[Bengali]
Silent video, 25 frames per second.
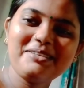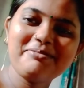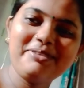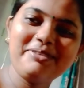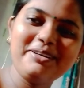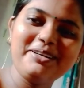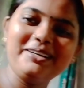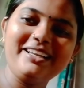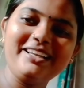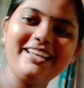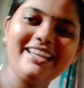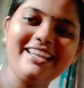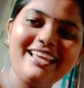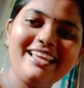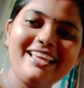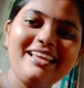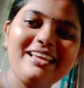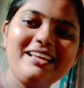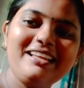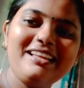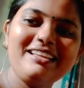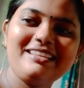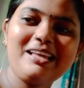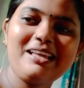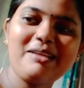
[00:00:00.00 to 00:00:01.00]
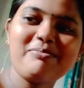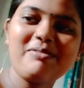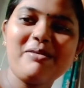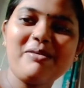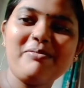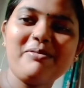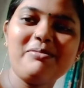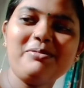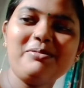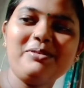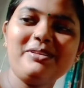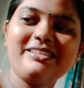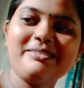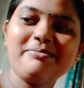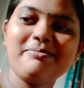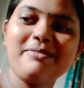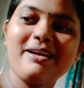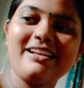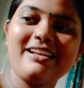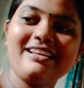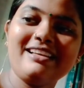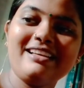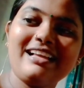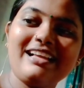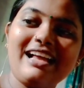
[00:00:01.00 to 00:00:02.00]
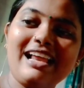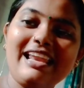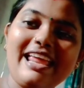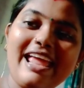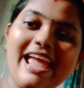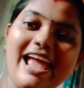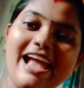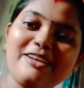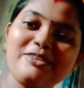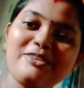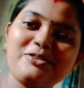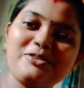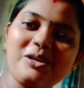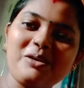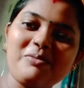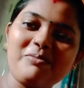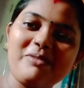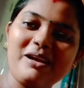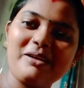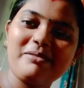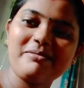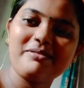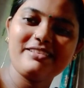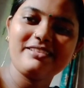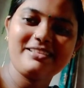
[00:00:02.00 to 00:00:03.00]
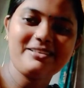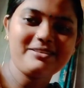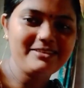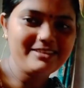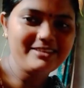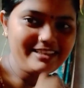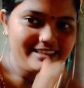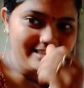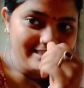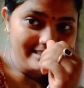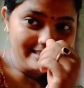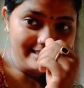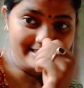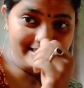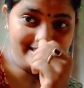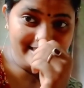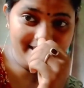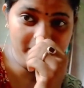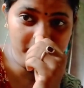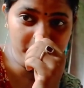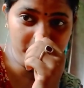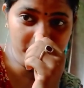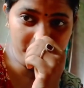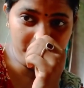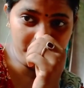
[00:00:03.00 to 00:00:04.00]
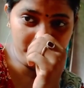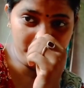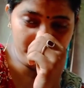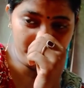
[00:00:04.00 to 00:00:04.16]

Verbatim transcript: বলে তার পাপা বলছে মানির গালে এক চর মারবে যাও দিয়ে ও